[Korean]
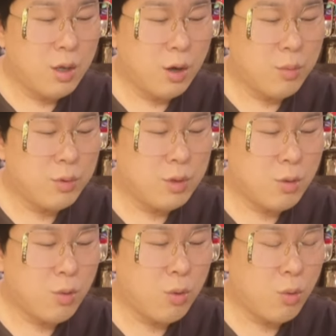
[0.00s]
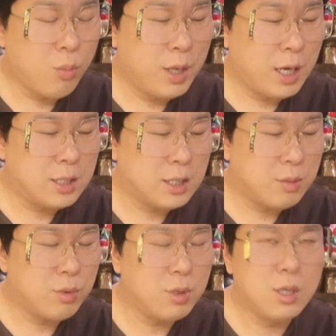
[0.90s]
여러분들 고,
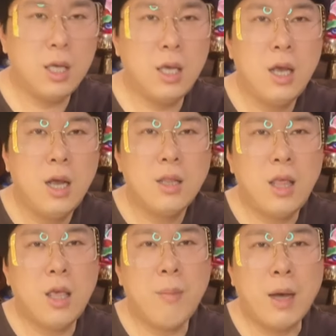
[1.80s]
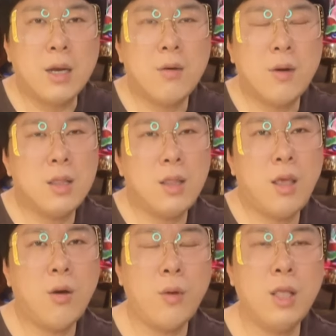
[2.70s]
고민하시는 분들이 되게 많을 것 같아요.